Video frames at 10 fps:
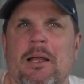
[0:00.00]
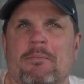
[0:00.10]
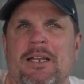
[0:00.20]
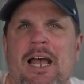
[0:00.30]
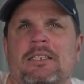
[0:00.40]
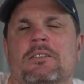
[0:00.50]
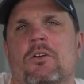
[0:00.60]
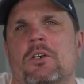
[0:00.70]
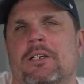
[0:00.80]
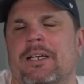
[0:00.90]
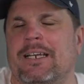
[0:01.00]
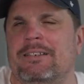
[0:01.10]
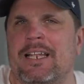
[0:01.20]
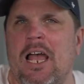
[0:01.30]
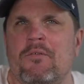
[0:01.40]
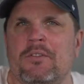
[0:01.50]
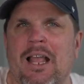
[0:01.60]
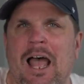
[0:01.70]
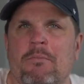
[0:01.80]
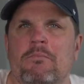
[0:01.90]
Man hat noch
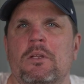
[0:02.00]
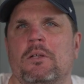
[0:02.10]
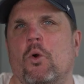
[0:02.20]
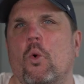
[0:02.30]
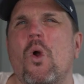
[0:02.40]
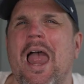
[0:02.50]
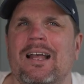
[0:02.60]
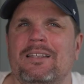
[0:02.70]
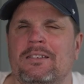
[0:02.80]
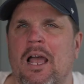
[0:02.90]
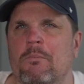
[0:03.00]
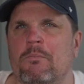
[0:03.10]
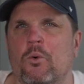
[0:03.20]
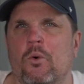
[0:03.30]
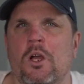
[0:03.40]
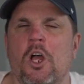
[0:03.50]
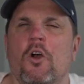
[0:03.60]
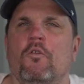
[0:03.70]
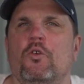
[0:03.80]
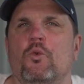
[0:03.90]
Reserven am OR Tambo
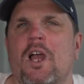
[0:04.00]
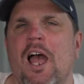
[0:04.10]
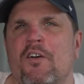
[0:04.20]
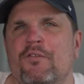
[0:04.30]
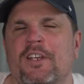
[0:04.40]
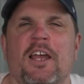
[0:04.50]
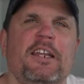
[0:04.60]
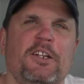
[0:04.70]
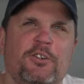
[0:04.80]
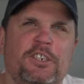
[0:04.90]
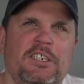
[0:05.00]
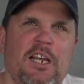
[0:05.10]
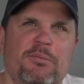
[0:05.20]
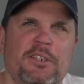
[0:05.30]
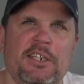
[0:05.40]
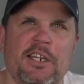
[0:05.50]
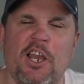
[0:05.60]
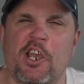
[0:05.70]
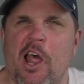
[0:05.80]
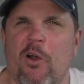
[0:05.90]
Flughafen. Ihr erinnert euch, ich habe die
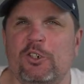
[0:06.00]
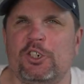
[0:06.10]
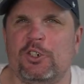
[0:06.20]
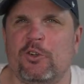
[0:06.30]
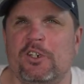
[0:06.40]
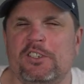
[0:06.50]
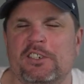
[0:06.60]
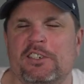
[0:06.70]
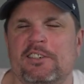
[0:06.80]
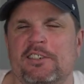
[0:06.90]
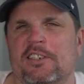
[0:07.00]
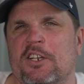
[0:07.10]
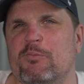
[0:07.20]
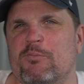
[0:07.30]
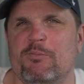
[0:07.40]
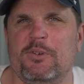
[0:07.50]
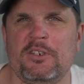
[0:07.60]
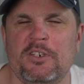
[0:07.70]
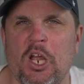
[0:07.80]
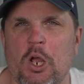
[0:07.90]
Lounge dort
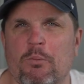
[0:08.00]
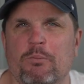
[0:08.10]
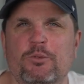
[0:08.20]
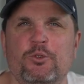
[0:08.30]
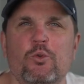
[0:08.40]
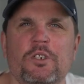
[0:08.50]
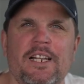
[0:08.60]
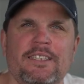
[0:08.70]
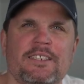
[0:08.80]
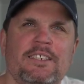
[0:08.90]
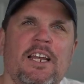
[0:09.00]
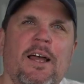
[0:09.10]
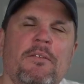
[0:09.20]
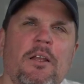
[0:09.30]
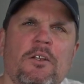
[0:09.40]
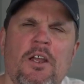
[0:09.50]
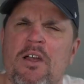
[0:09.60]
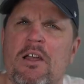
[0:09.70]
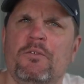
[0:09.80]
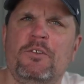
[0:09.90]
be besucht letztes Jahr. Ja,
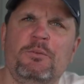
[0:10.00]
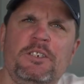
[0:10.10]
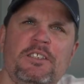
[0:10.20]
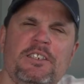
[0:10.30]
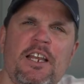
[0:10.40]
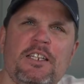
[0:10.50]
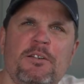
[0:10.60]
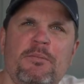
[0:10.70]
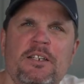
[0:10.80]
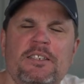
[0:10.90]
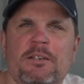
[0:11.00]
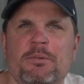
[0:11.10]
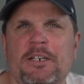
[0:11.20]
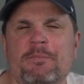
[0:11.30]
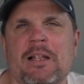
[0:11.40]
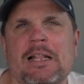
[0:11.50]
war irgendwie um diese Zeit, ne? März, April.